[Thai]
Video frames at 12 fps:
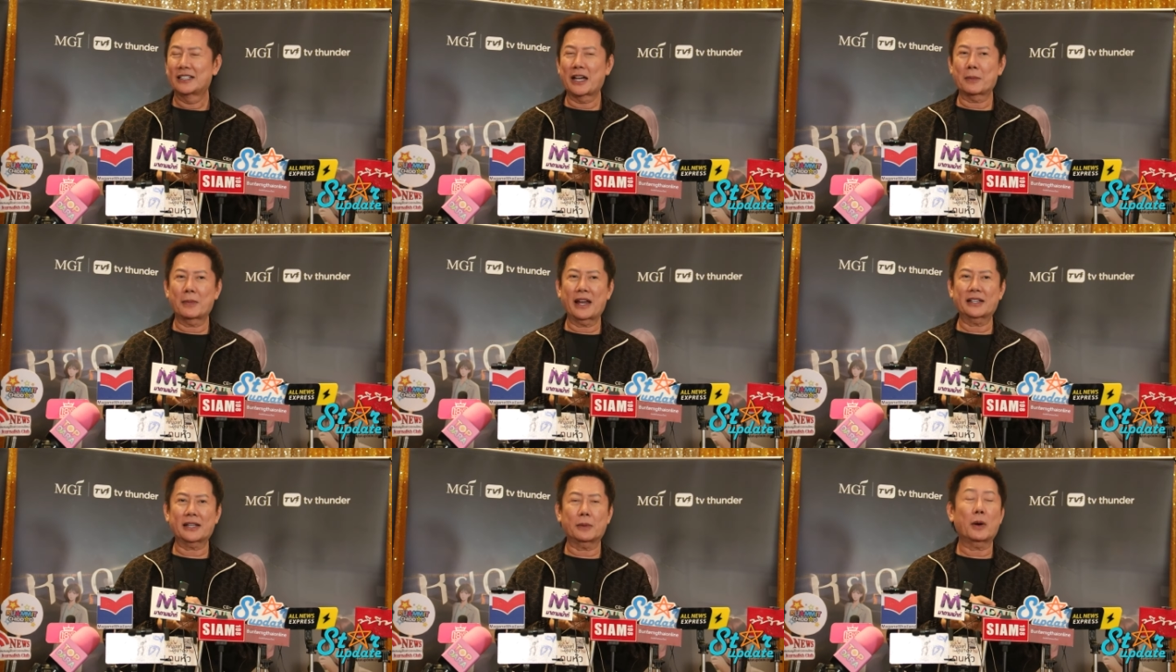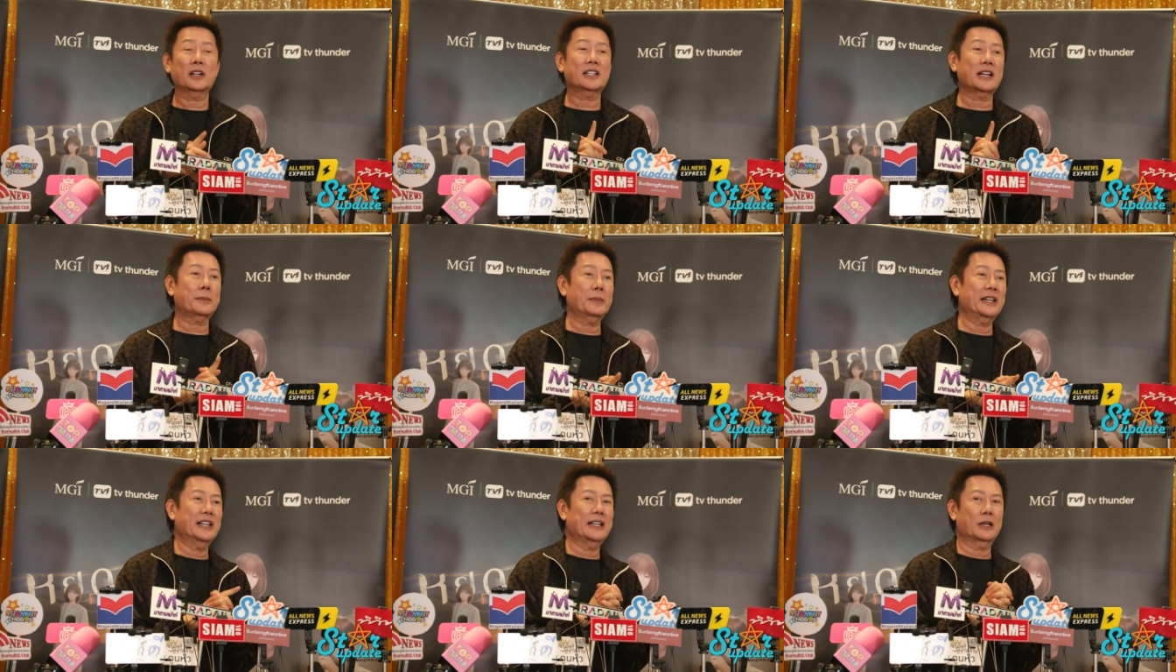ยังไม่เพราะฉะนั้น
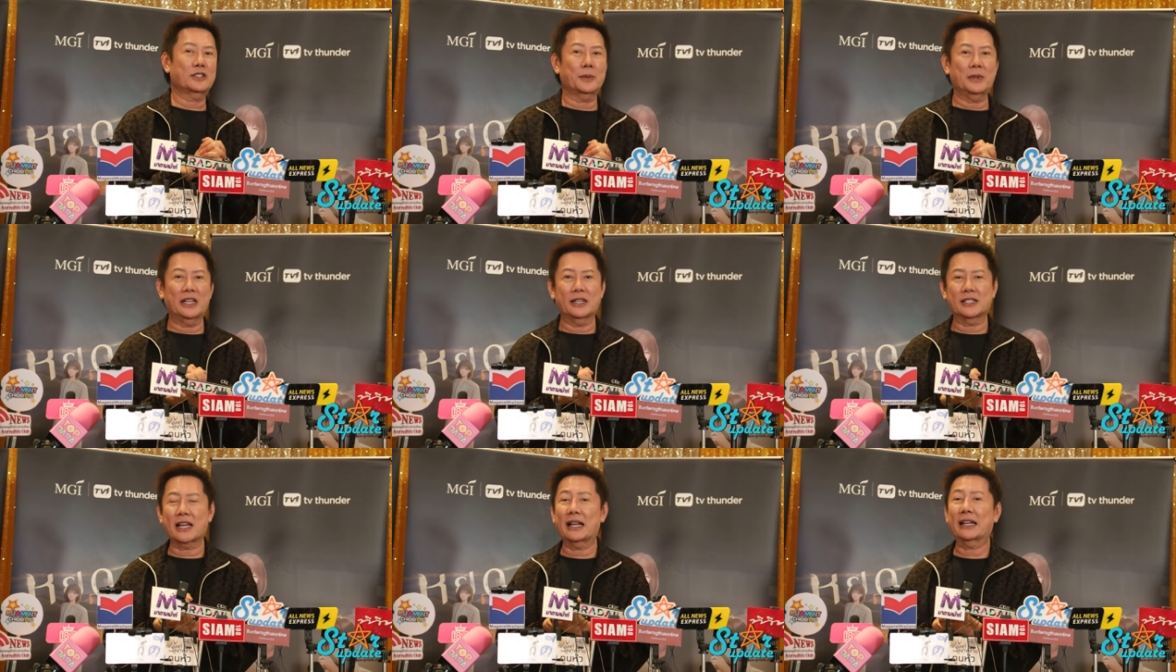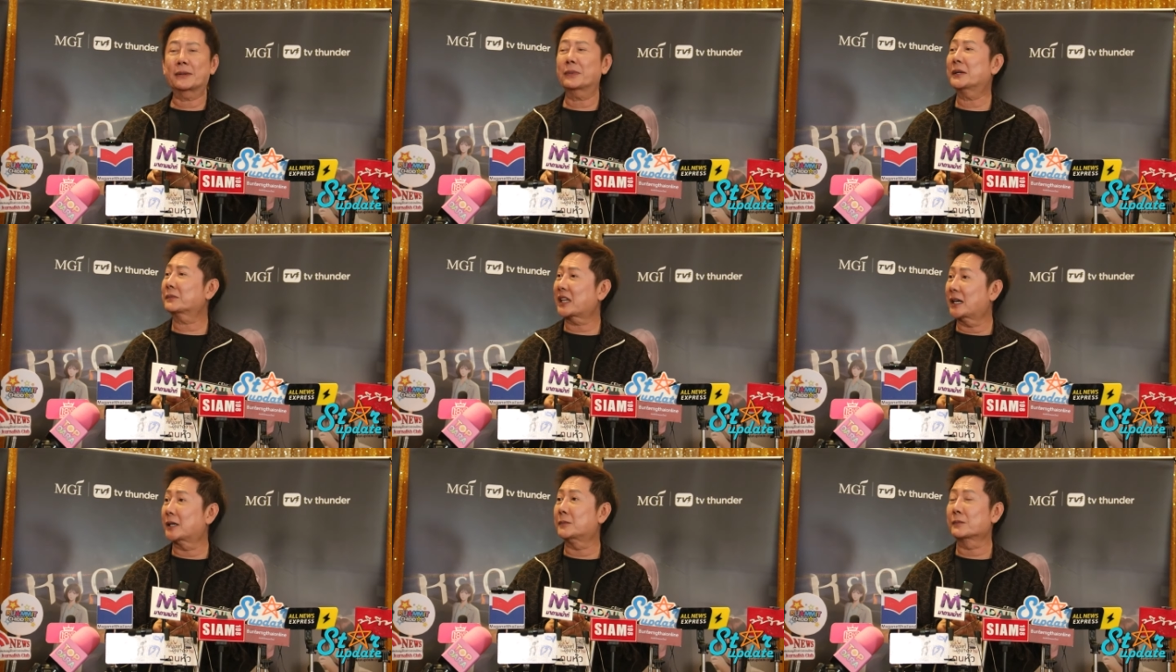ปีนี้เราจะมีชาเลนจ์เพิ่ม
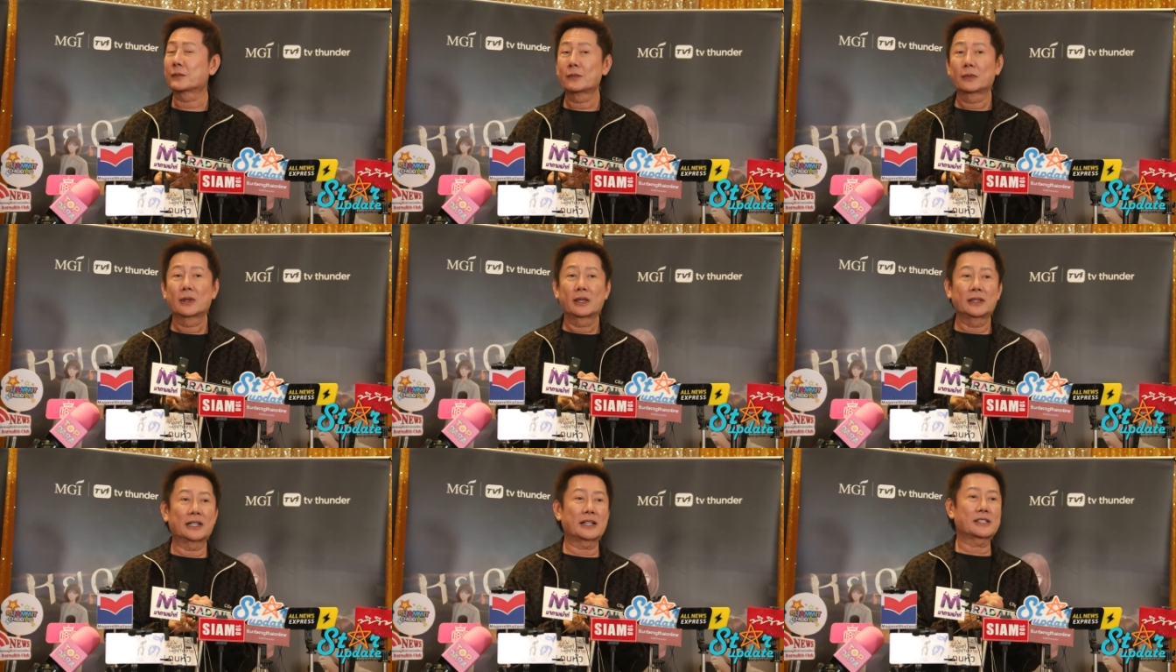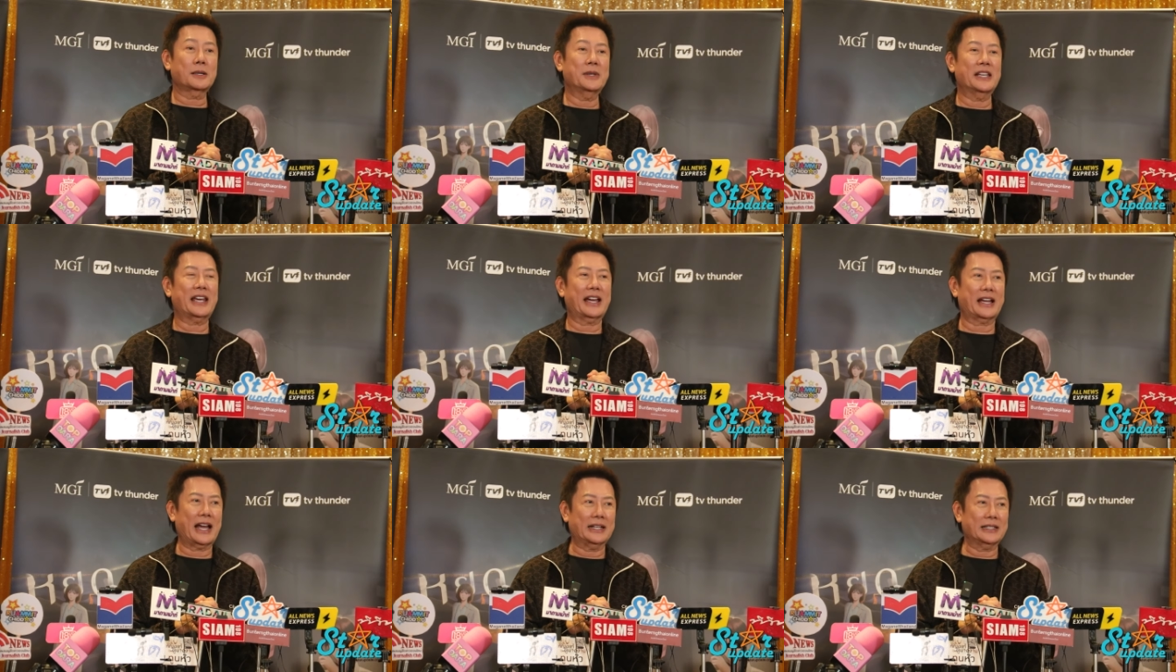เติม เดี๋ยวเราจะมีแข่
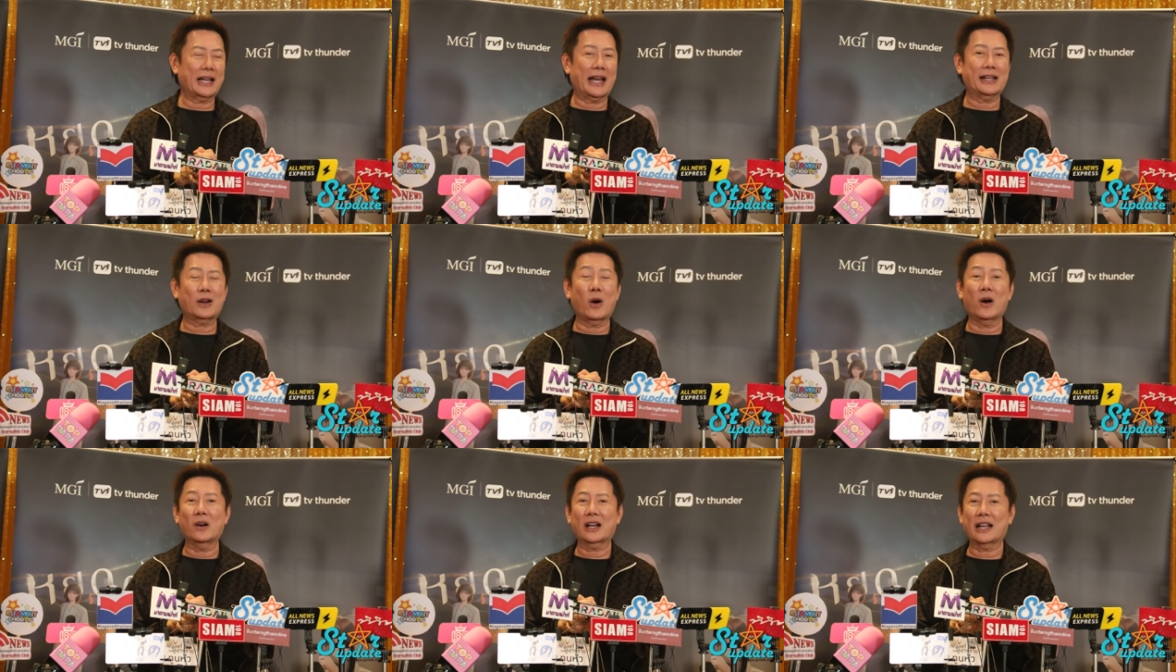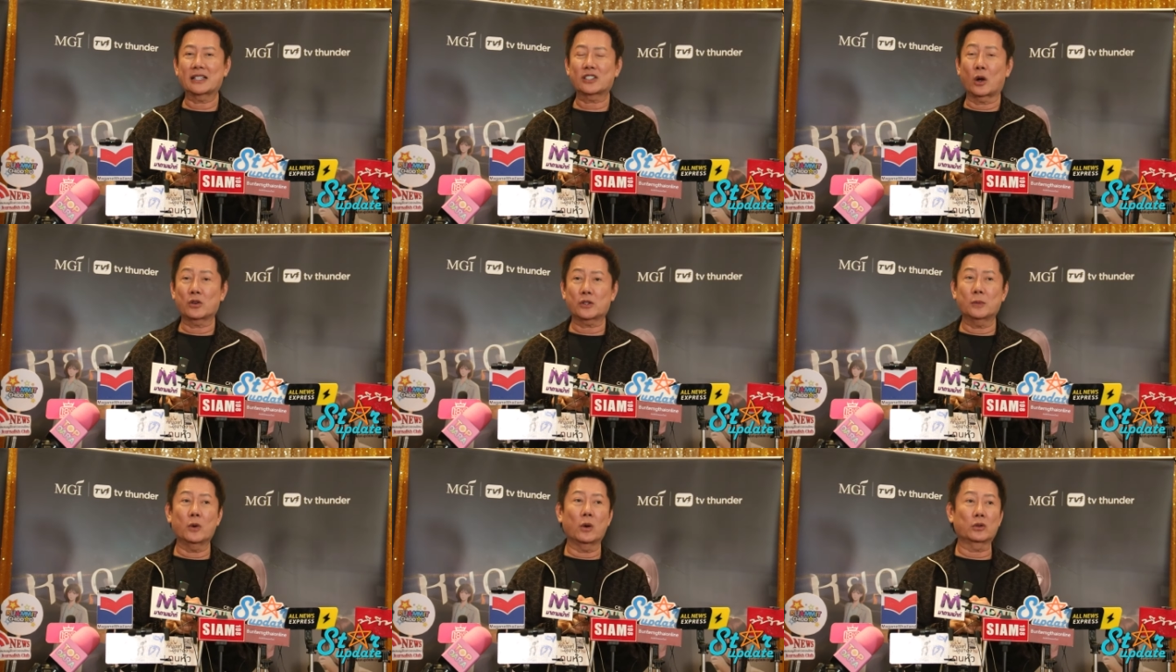งขันขายของกัน 2
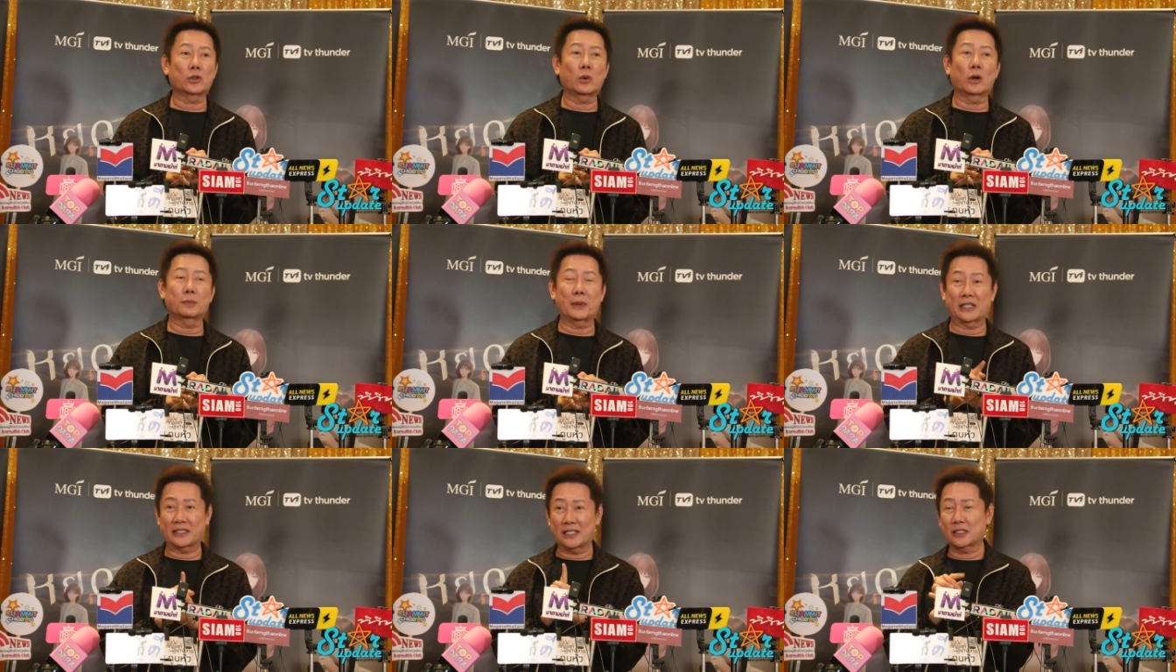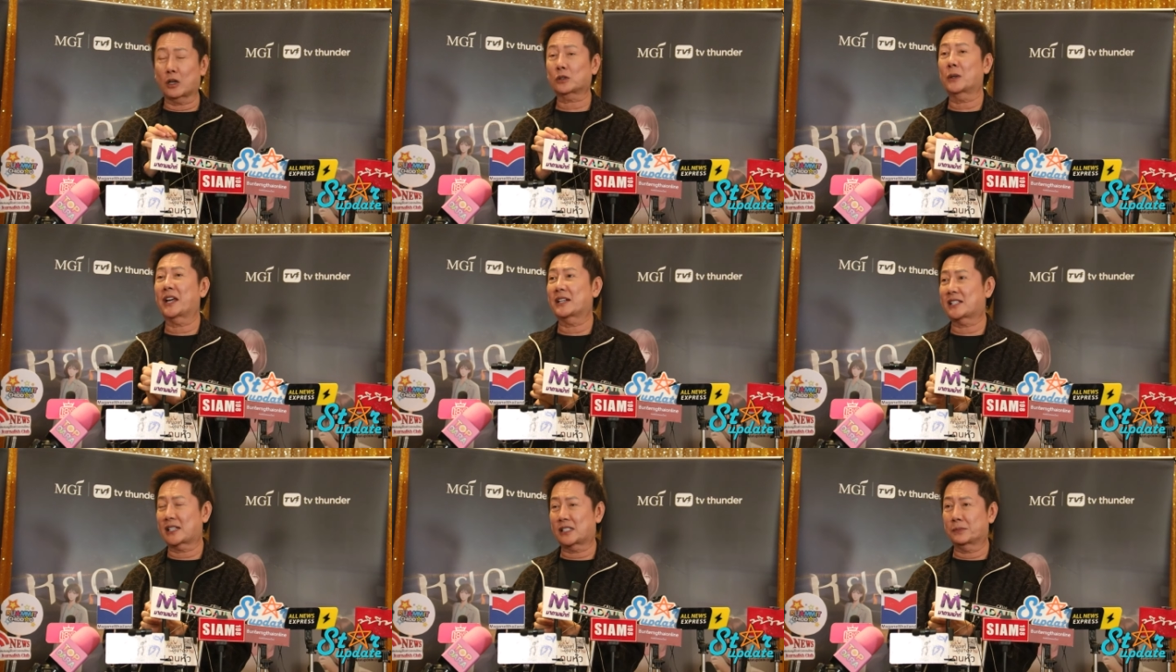ชั่วโมงทุกคนเปิดติ๊ต็อกตัวเอง
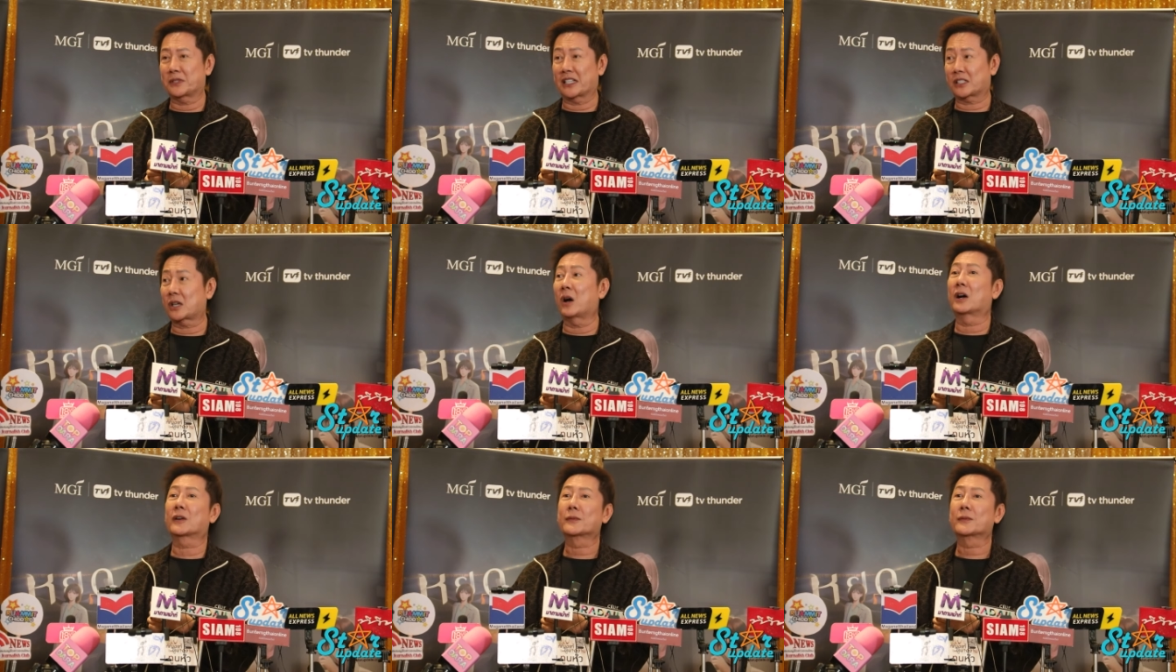77 ช่อง